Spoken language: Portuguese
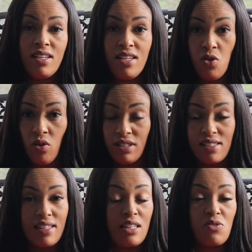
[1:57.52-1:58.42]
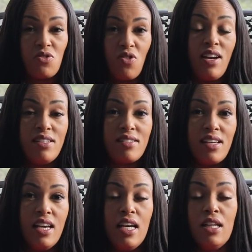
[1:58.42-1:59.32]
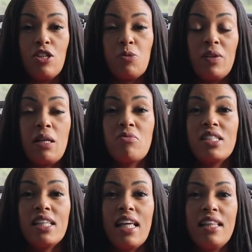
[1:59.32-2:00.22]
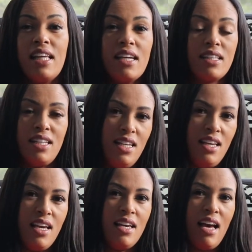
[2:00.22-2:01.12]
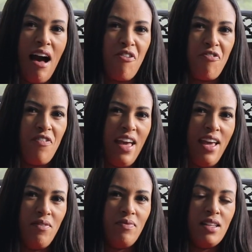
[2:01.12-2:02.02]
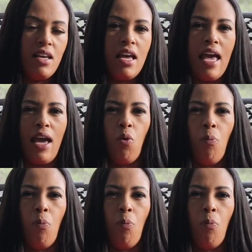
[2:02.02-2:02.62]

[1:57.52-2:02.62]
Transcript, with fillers: em outras traduções, nós podemos entender que a fé é o